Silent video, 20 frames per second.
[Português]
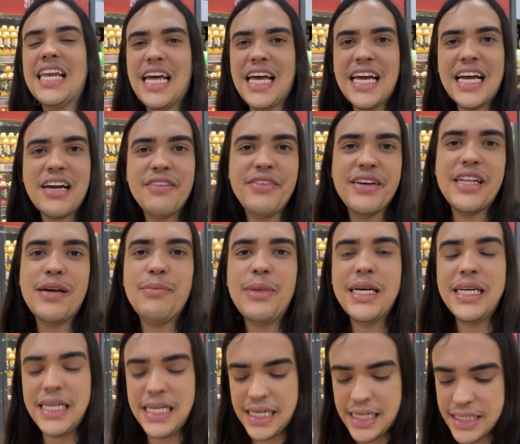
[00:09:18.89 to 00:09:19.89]
Lá é café da
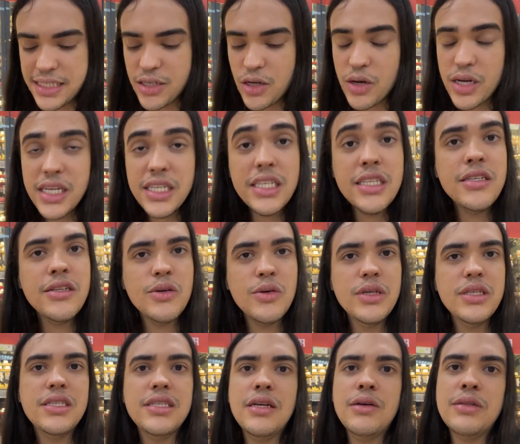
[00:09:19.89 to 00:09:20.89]
manhã, só que de
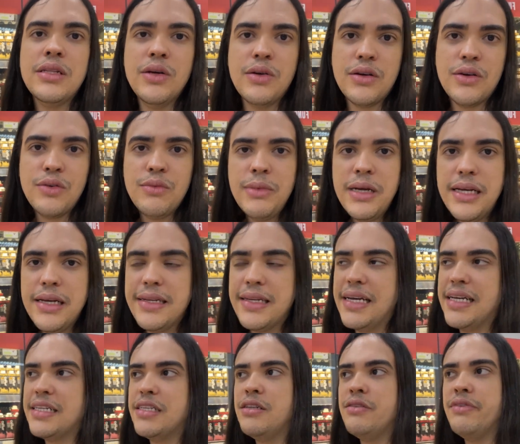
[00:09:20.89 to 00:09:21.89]
noite não tem o que comer, né?
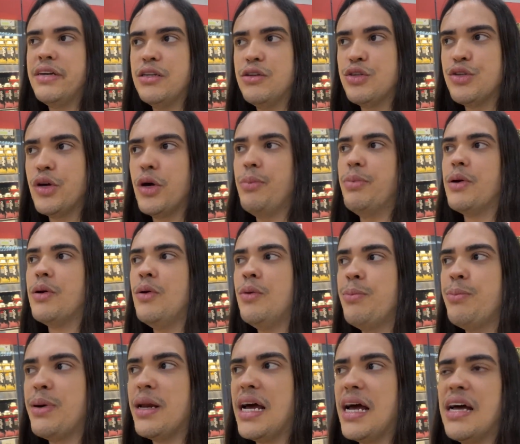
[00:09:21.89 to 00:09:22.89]
A gente não vai no shopping
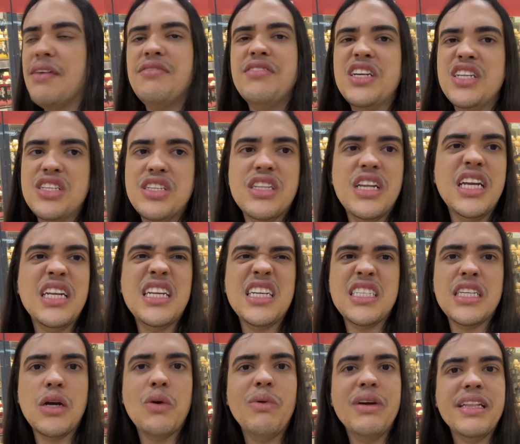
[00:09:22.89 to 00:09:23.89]
comprar 20, 30,
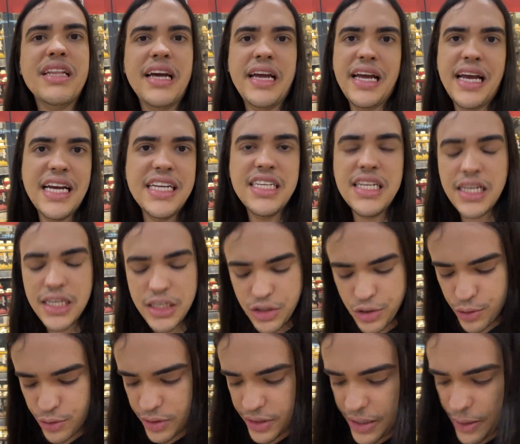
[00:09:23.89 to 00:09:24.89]
50 reais de lanche
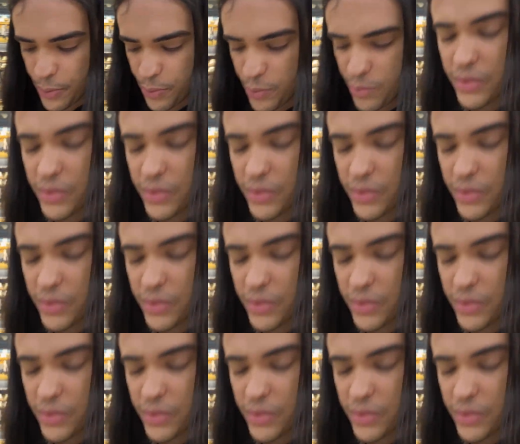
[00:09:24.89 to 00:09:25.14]
todo dia.